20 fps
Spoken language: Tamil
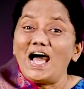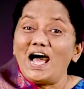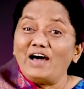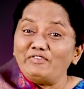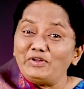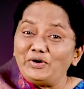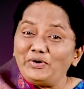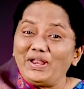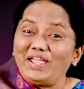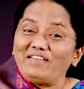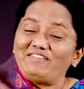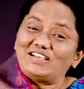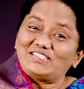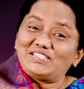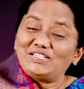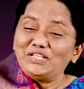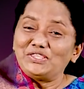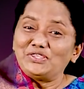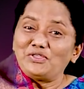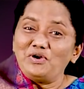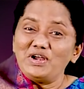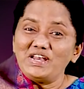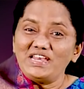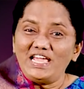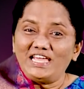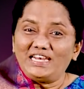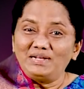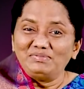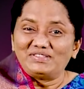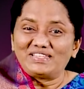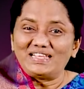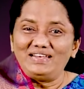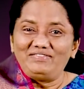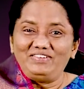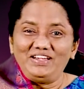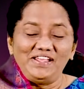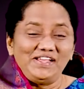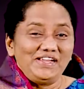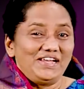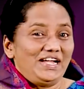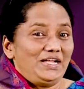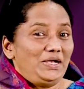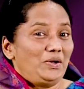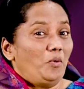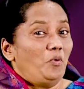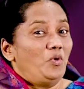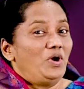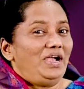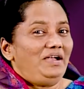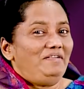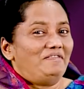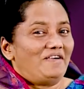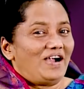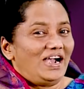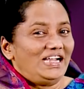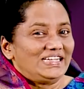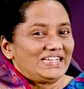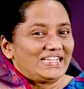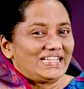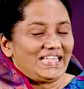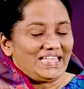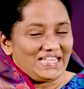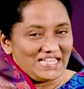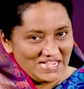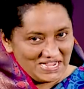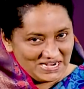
அவருடைய வசனத்தோடு நேரம் செலவழியுங்கள் உங்கள் வாழ்க்கை